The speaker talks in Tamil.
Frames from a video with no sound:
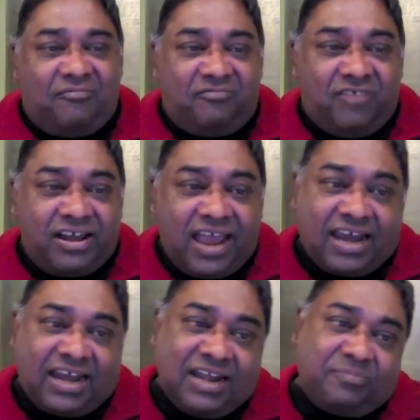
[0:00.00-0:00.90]
வேற
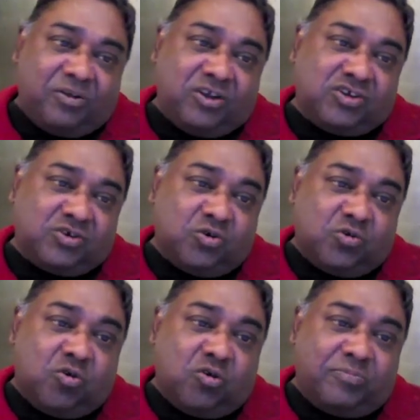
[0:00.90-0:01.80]
ஆட்களை பிடிச்சு
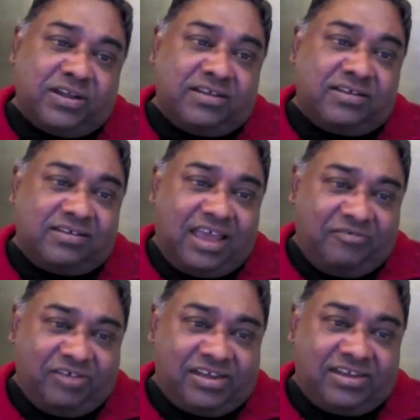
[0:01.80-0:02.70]
கொடுக்கணும் என்று
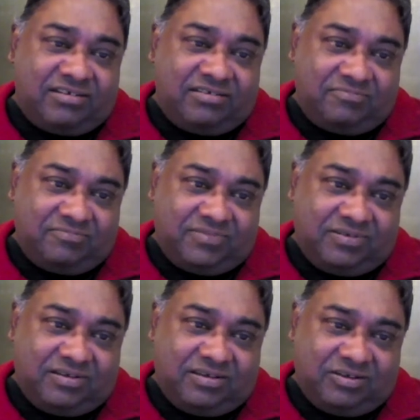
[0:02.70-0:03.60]
அவையிலிருந்த
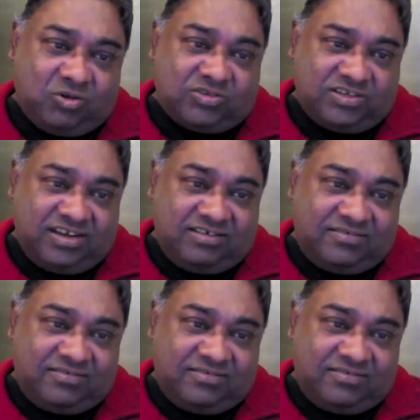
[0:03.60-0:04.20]
யோசனை